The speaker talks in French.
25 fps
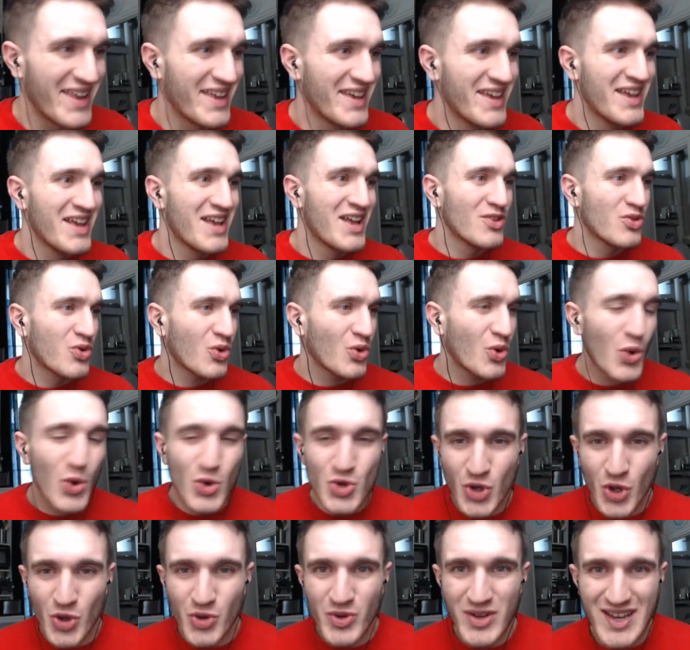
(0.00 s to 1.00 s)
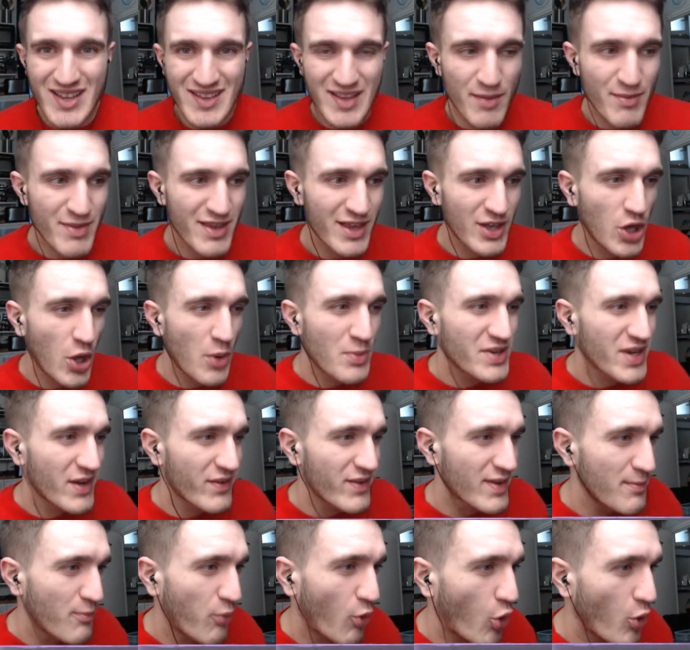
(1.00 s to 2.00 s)
Allez, donc aujourd'hui les amis, comme
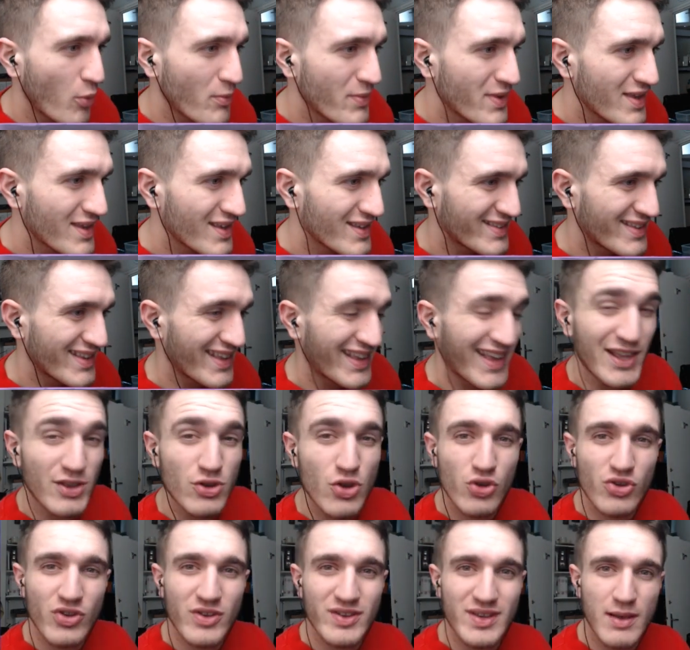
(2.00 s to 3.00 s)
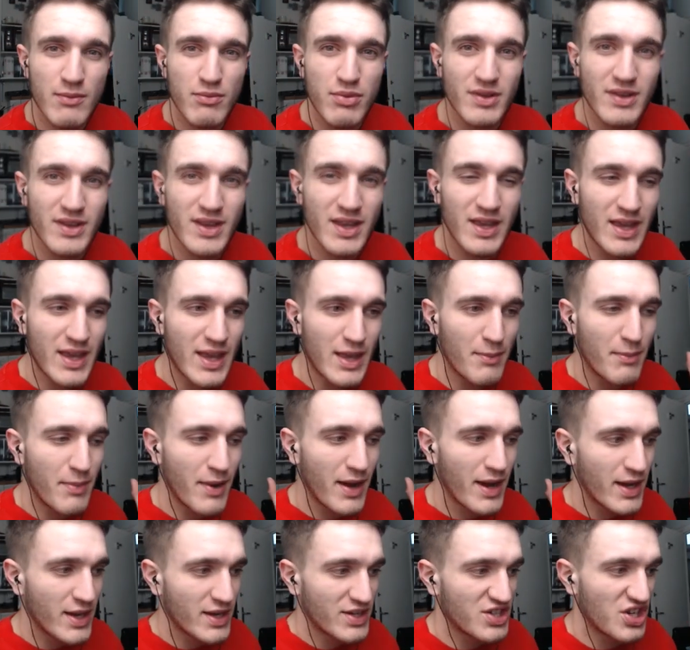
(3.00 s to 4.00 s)
j'avais promis, c'est qu'à 200 abonnés, et eh
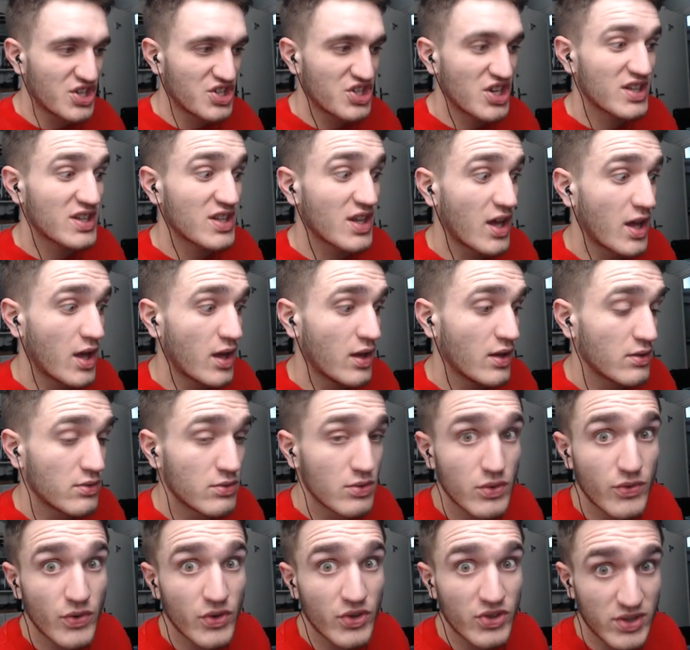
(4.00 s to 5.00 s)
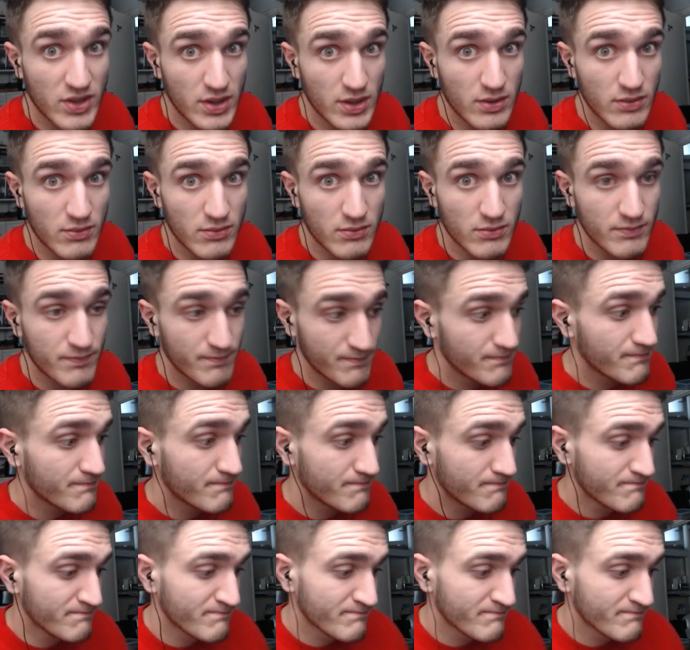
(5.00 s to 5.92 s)
ben, j'achète un nouveau skin. Hmm.